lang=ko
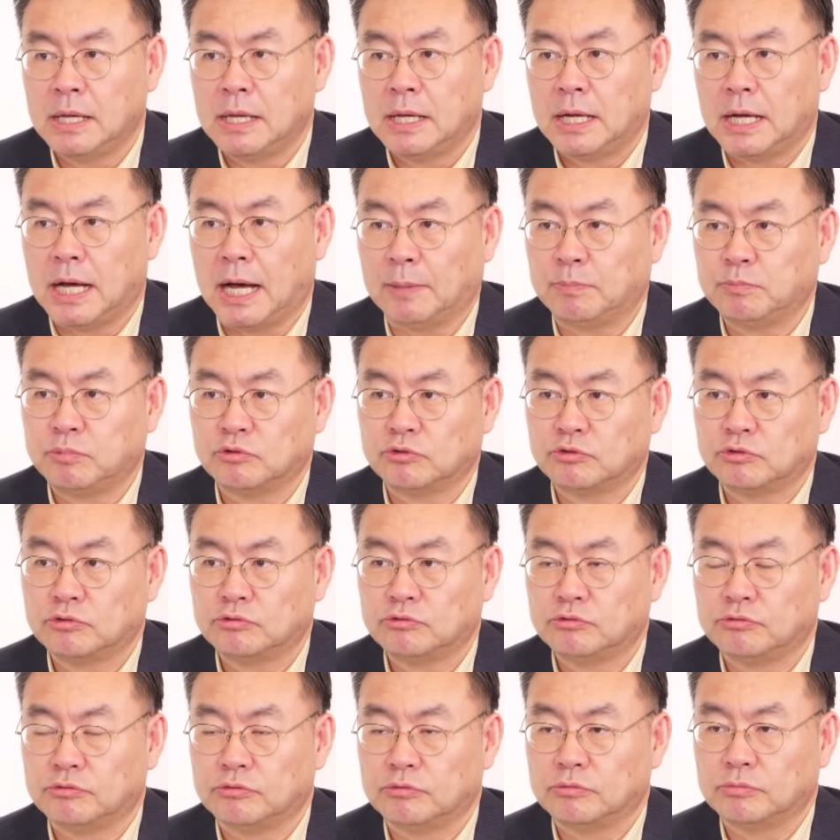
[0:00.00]

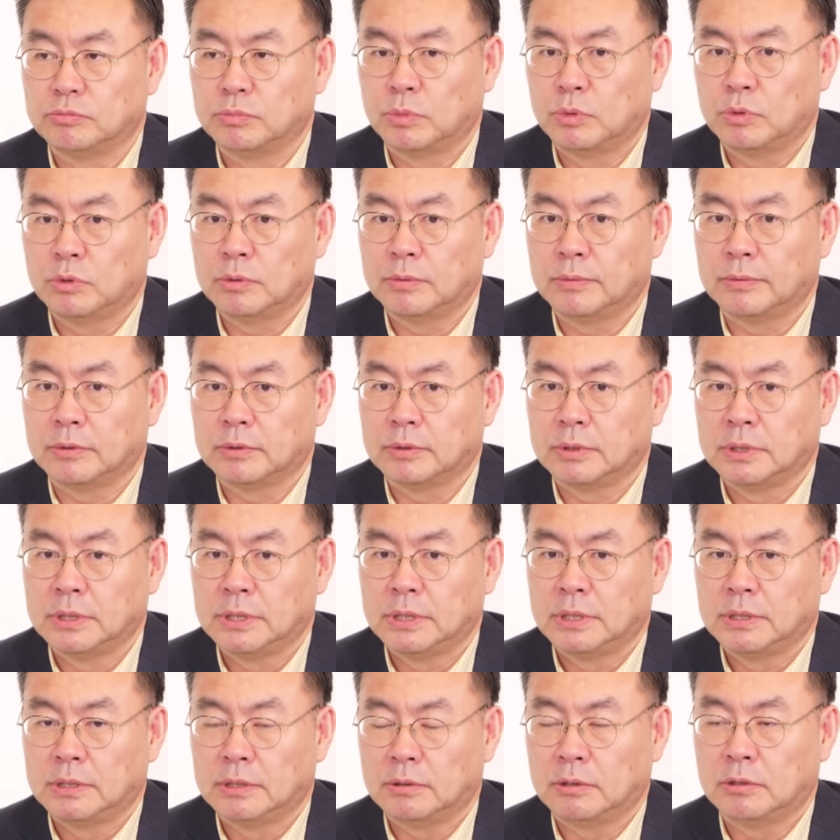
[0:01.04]
앞으로
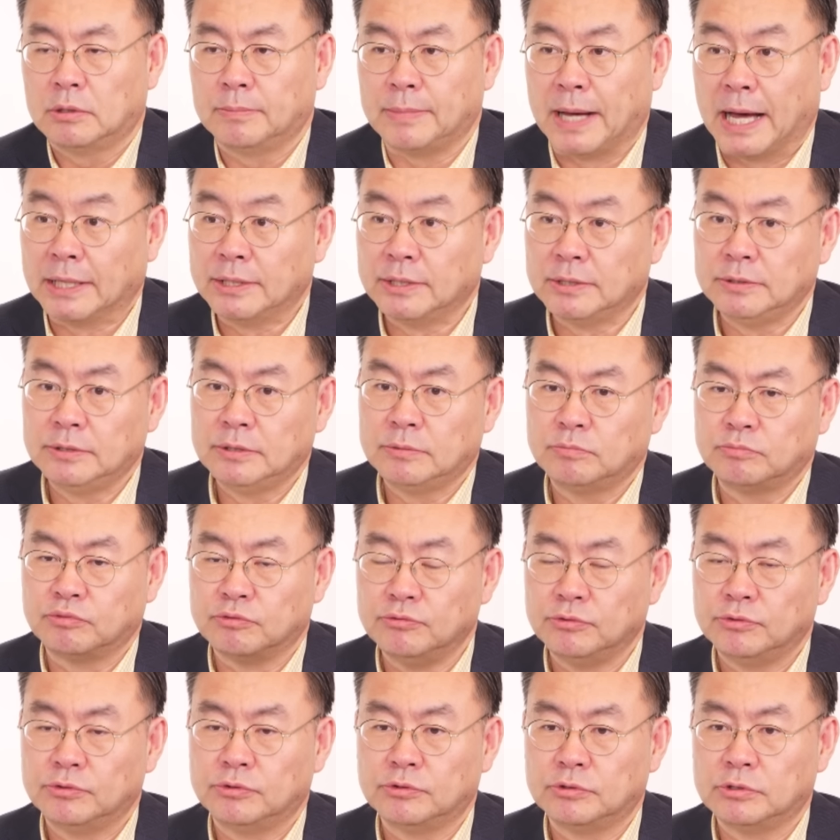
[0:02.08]
뭐어 많은
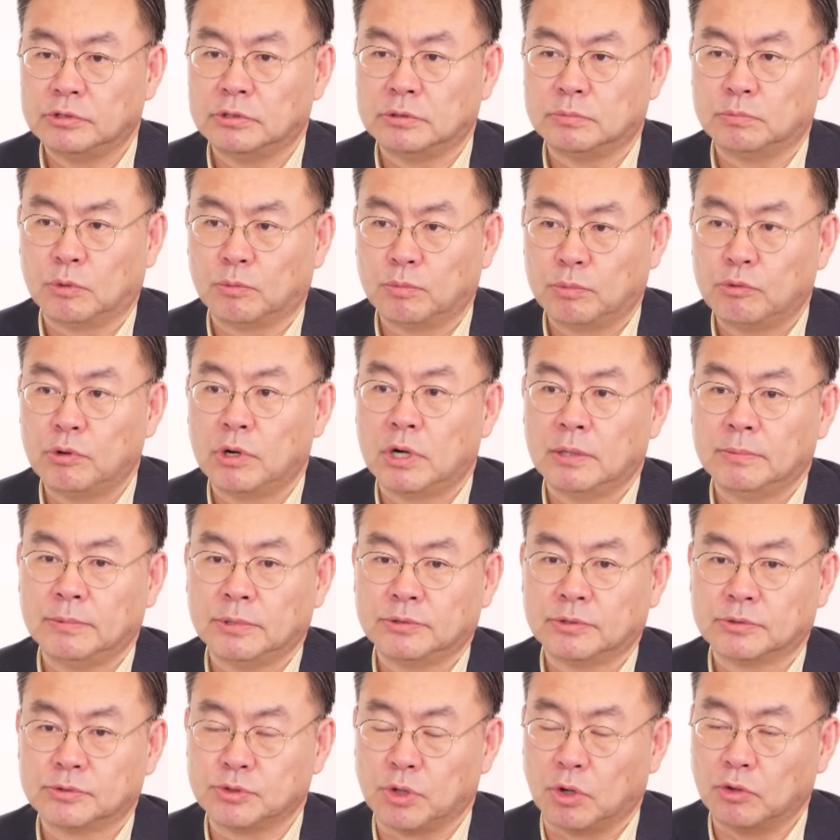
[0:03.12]
분들 뭐
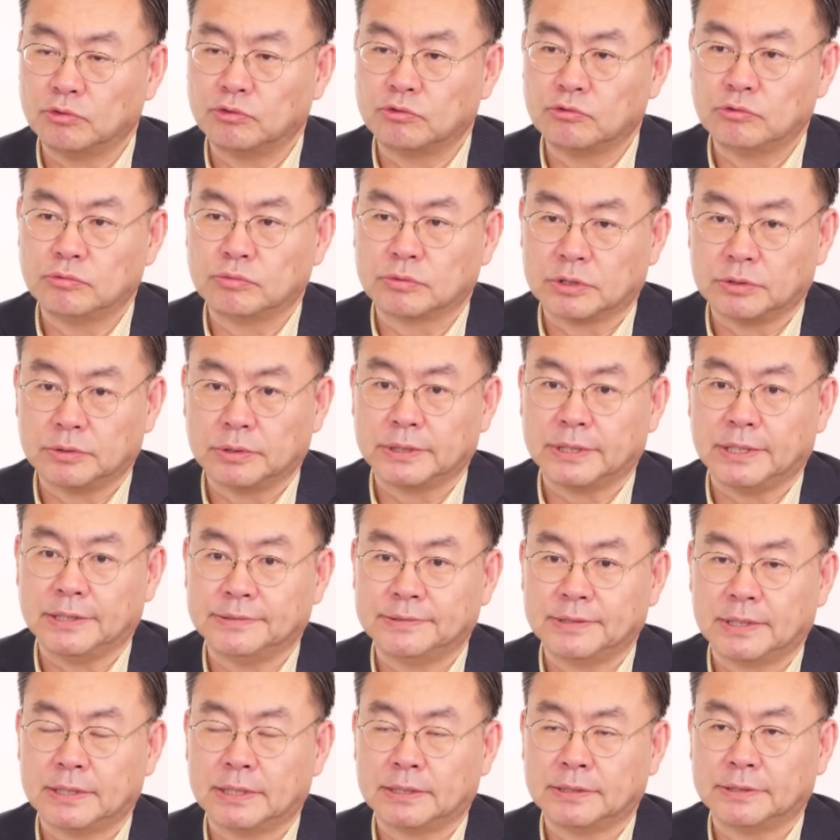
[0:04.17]
포함해서 저도 그렇게
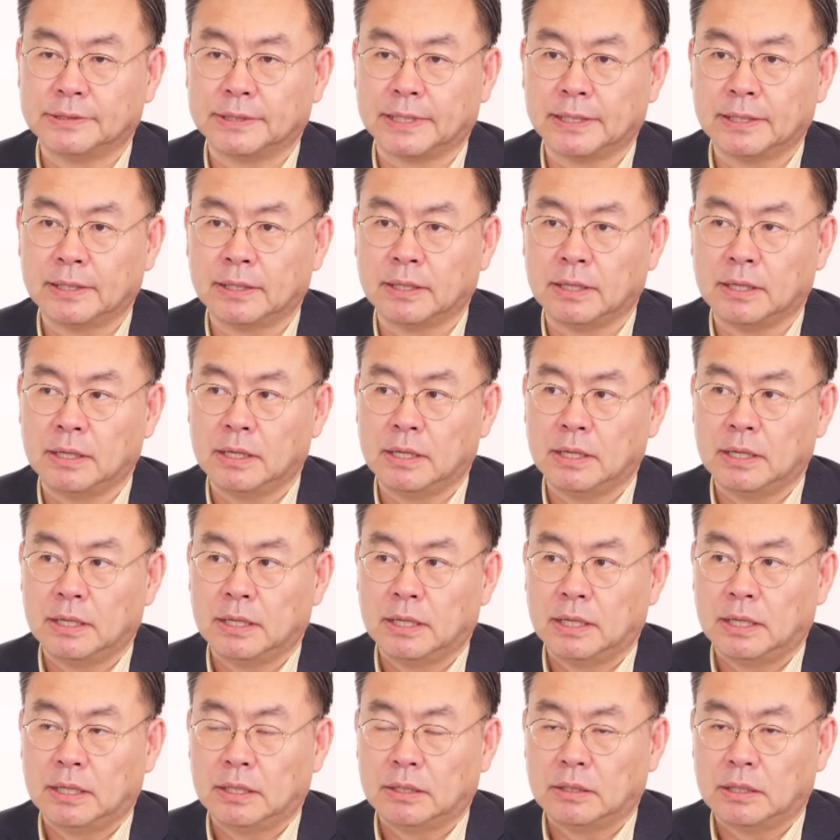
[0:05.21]
이상하는데
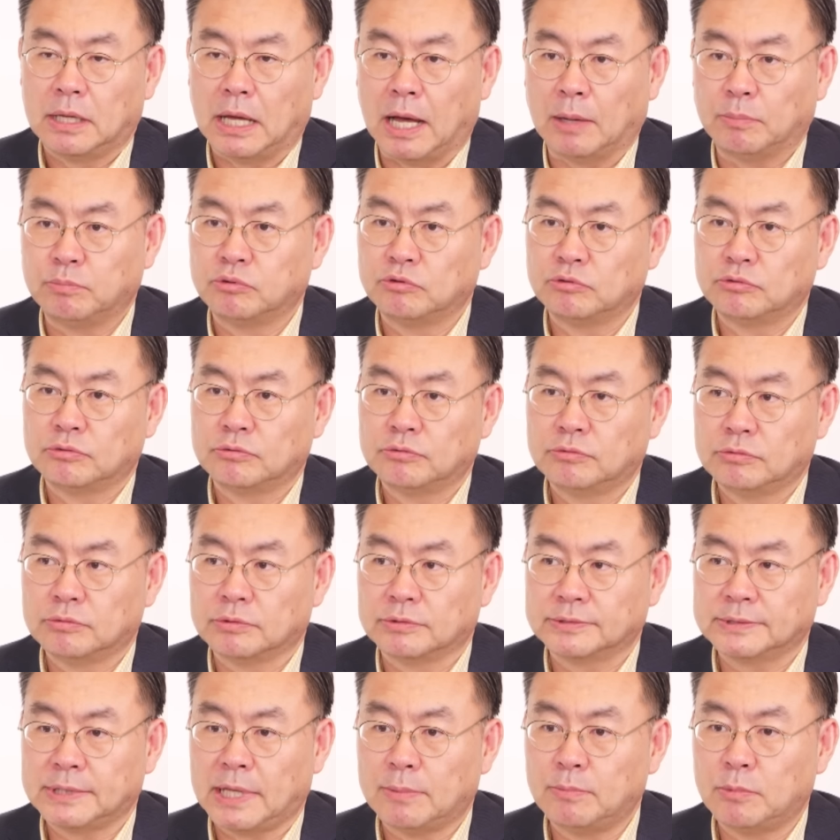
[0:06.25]
앞으로
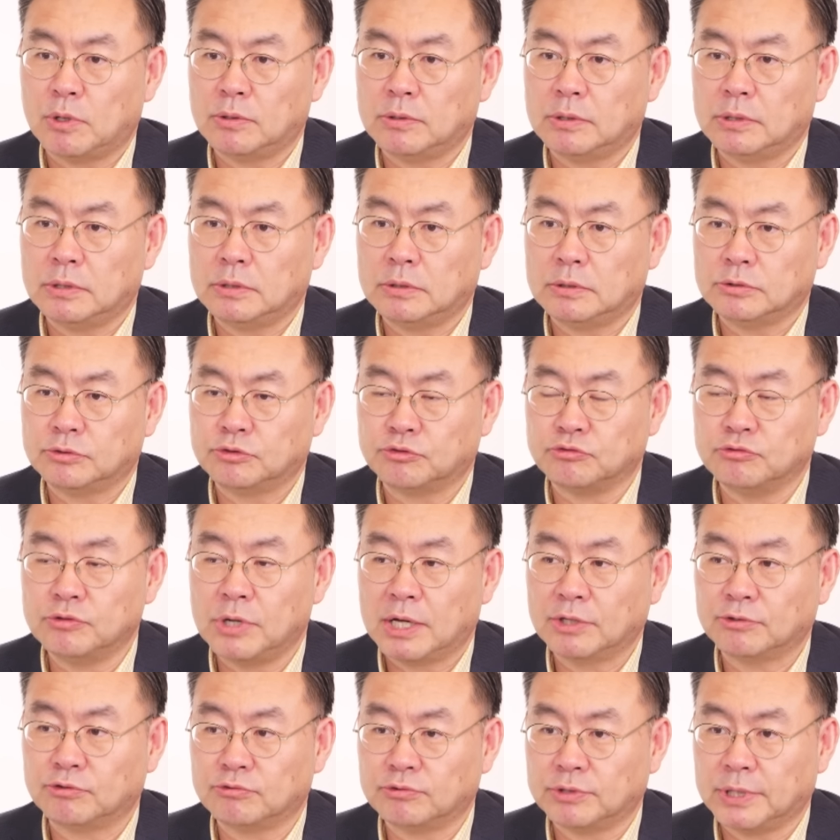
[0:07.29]
3월
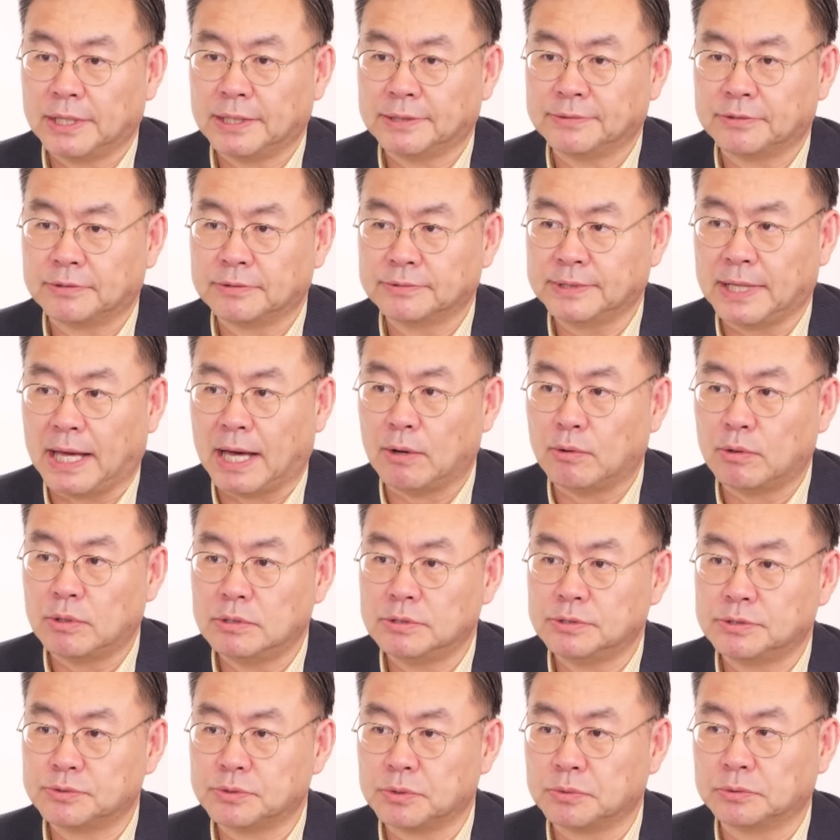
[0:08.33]
중하순에서
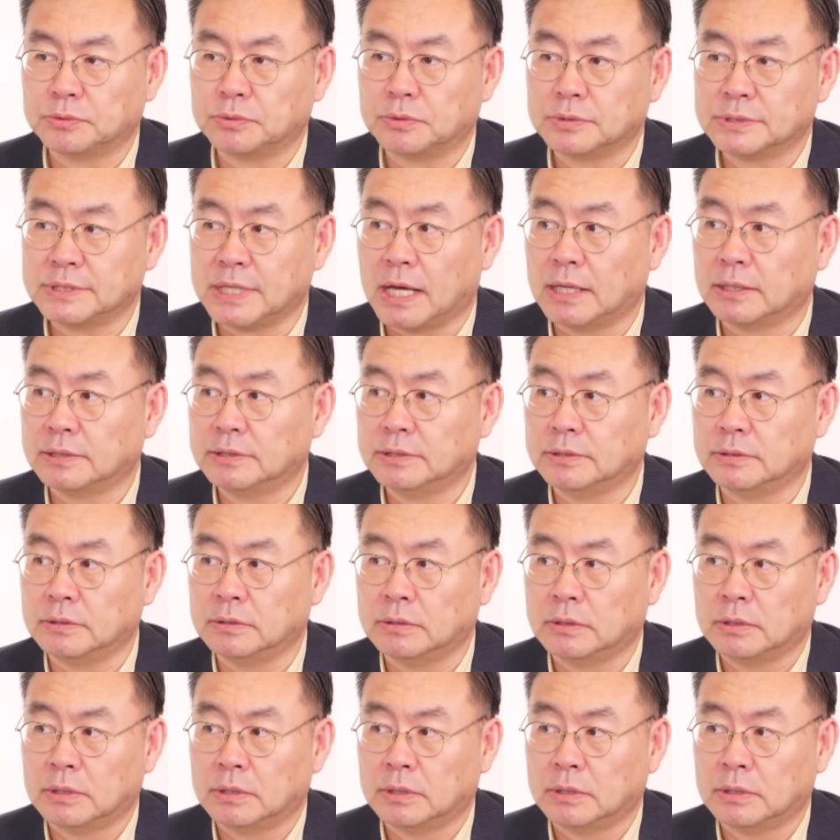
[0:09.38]
4월 정도 장은